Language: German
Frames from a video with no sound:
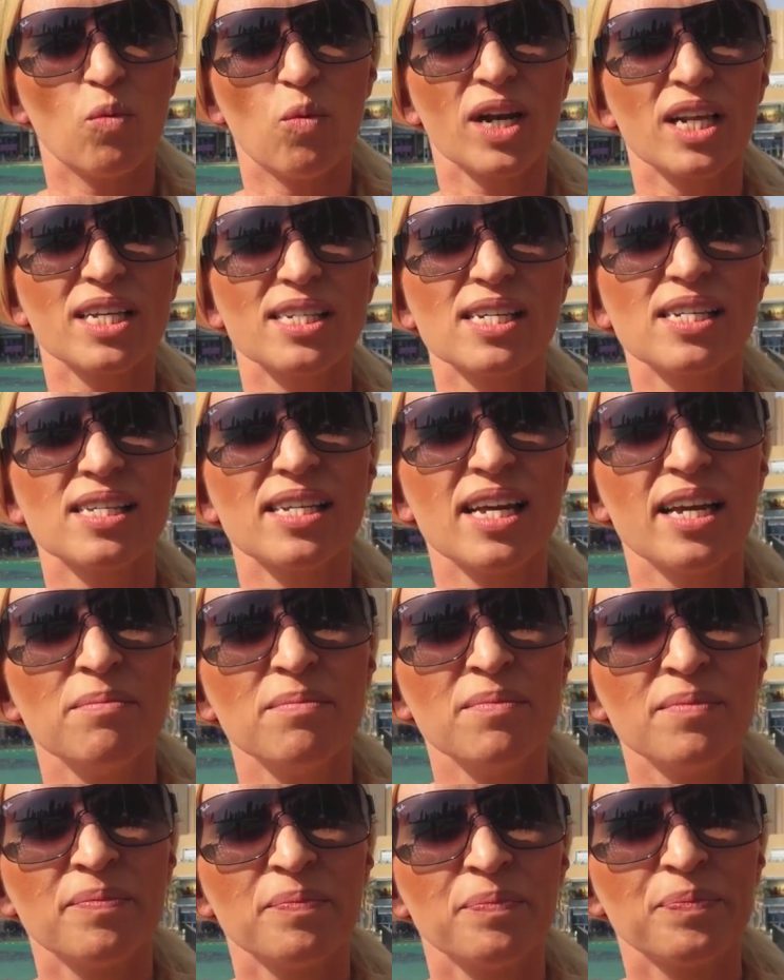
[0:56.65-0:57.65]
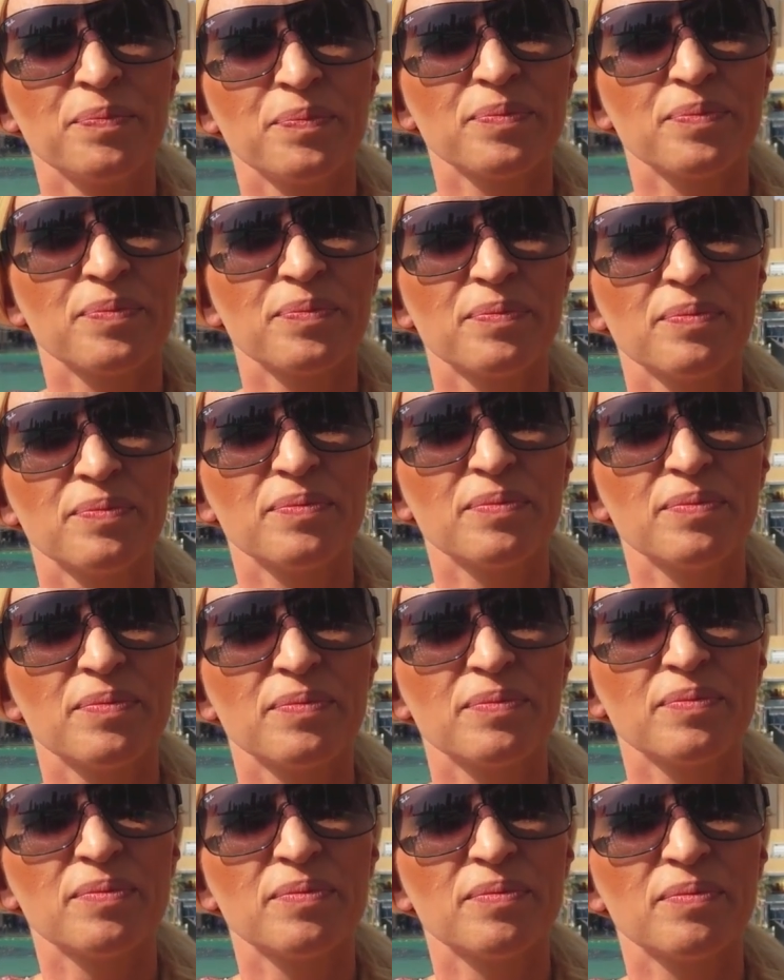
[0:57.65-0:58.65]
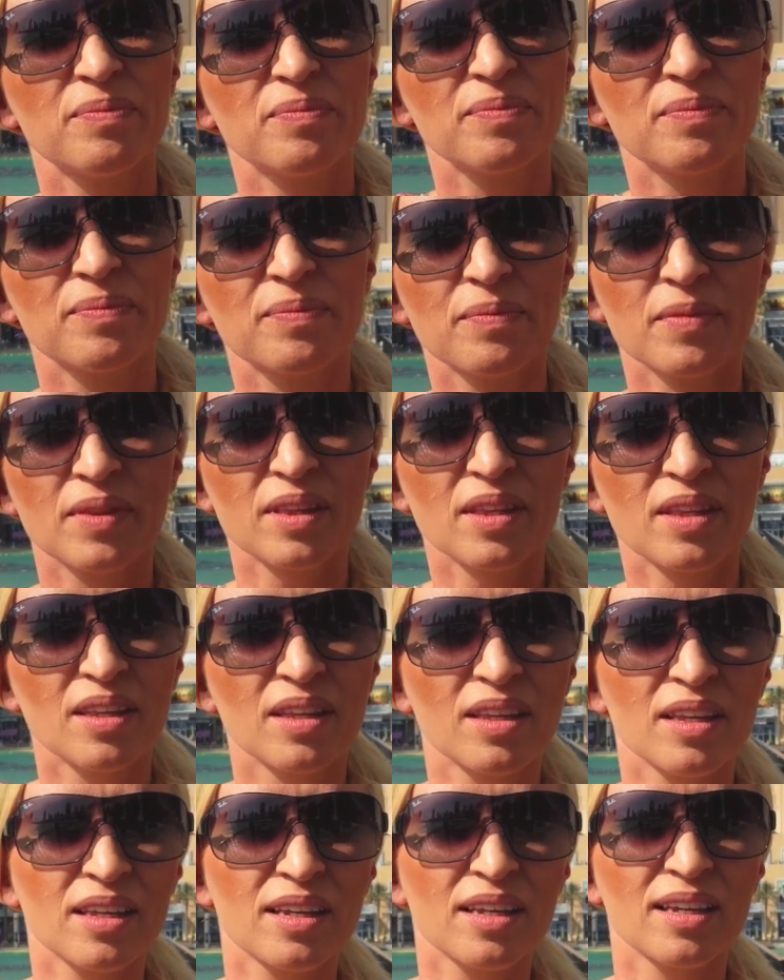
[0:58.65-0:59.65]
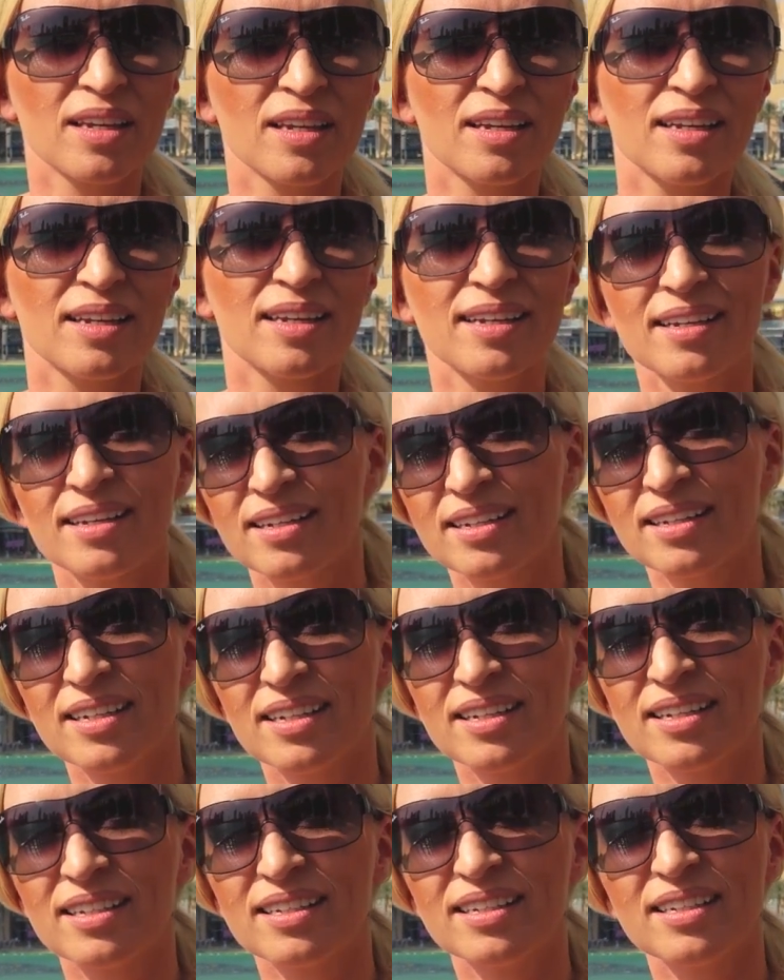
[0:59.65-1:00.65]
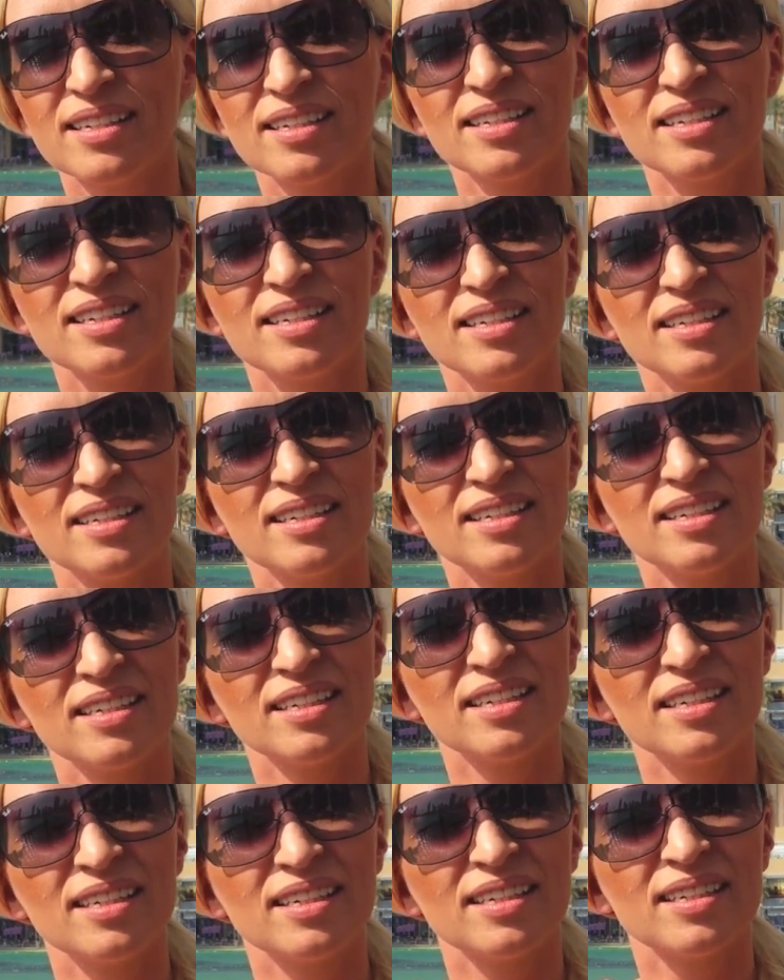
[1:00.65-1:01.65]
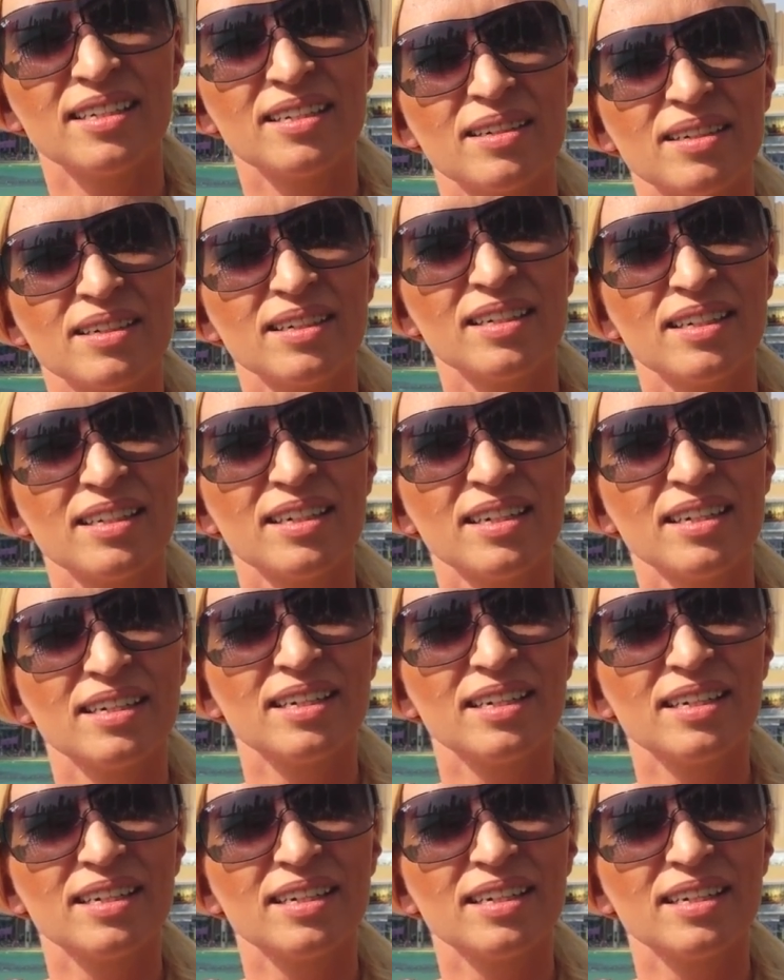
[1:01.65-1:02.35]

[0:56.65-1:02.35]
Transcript: What is his name? Äh, da ist ja auch dieser äh, Spieler aus Ghana in unserem Team. Wie ist sein Name?